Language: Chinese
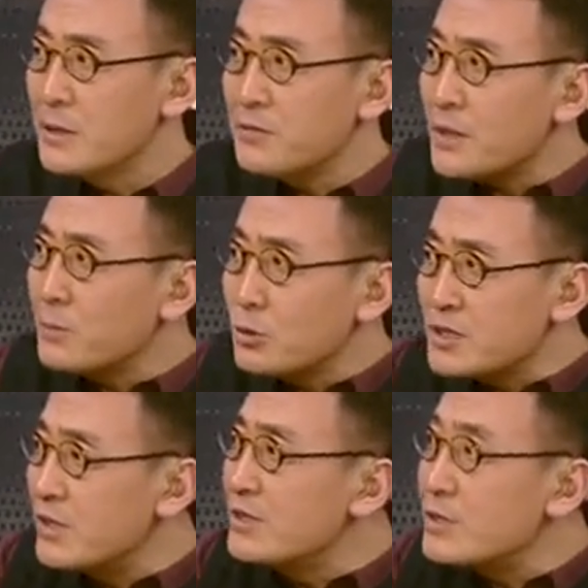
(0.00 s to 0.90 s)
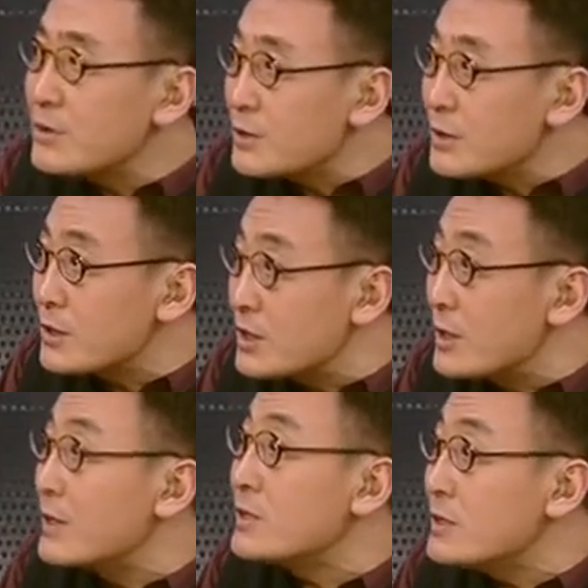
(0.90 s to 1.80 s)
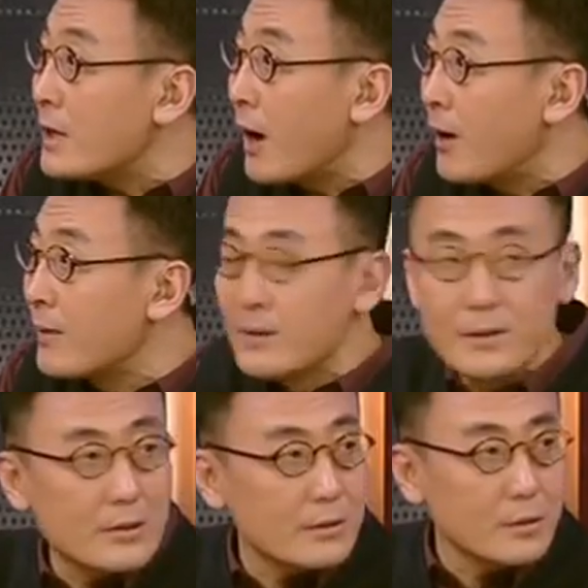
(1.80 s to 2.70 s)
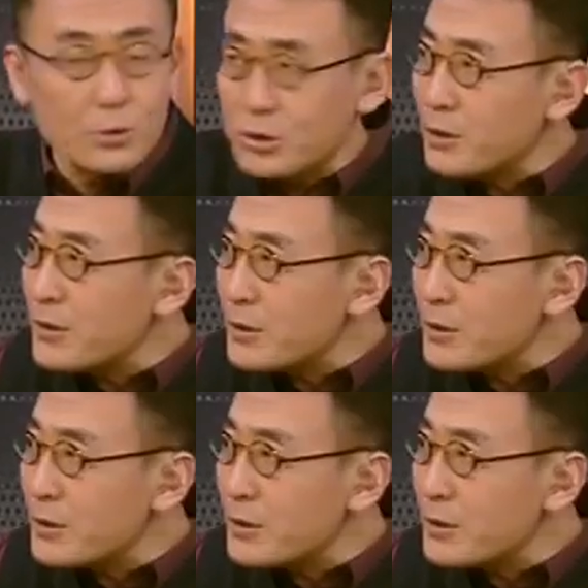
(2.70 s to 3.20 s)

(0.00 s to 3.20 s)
因为他们对人性的这个解析啊，哎，又特别